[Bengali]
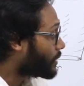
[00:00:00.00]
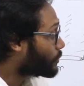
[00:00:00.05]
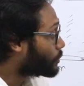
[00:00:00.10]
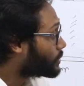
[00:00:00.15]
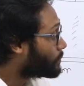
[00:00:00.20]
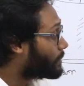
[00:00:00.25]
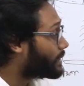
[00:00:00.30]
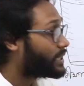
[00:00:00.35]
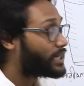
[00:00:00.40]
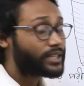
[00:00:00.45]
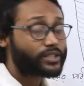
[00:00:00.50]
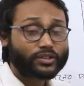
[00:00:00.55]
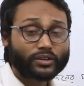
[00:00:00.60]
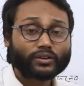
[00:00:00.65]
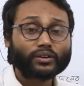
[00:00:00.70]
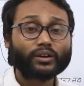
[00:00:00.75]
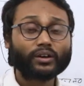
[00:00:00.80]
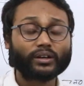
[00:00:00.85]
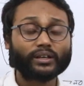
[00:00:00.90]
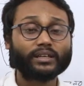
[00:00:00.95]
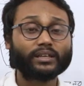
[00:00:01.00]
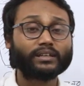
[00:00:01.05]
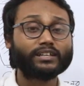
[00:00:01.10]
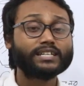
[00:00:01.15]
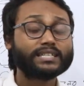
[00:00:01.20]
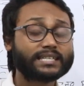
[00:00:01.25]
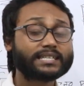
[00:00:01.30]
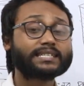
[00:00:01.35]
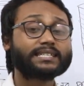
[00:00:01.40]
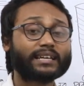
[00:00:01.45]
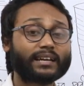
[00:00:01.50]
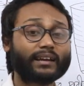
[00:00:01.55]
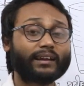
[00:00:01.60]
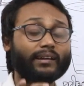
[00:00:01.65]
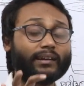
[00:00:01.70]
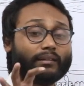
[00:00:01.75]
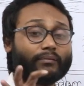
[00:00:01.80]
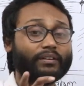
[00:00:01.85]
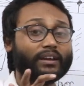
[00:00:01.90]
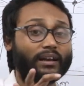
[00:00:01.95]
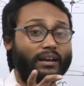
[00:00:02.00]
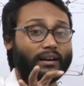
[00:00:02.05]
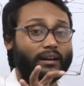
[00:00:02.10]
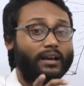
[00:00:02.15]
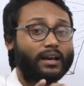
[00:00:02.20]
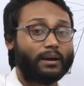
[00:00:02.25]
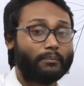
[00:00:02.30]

উদ্ভিদের জন্য নেসেসারি ইয়ে ইভিল